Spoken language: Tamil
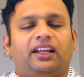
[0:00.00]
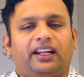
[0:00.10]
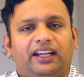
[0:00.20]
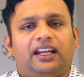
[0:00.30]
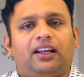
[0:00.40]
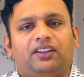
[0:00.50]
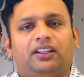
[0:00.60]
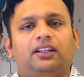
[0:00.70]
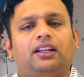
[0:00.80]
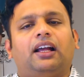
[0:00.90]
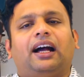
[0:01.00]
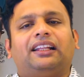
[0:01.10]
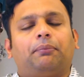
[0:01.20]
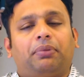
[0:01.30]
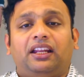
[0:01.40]
ரெண்டாவது
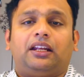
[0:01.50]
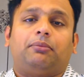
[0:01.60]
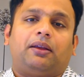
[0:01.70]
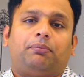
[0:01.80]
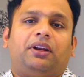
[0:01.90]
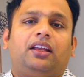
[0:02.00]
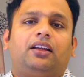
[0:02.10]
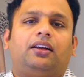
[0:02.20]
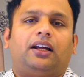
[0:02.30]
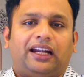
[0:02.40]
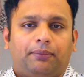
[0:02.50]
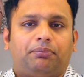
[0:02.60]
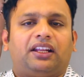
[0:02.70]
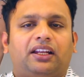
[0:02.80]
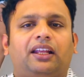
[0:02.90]
அந்த பெயினை நம்ம எப்படி அடாப்ட்
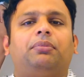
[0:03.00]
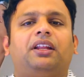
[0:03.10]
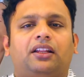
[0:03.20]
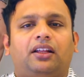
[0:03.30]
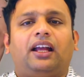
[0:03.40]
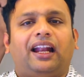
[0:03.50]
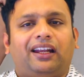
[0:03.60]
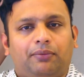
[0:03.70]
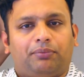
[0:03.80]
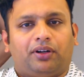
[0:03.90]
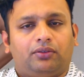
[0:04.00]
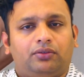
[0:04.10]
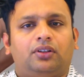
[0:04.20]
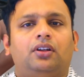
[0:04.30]
பண்ணிக்கலாம் எப்படி அதை ஹேண்டில் பண்ணும்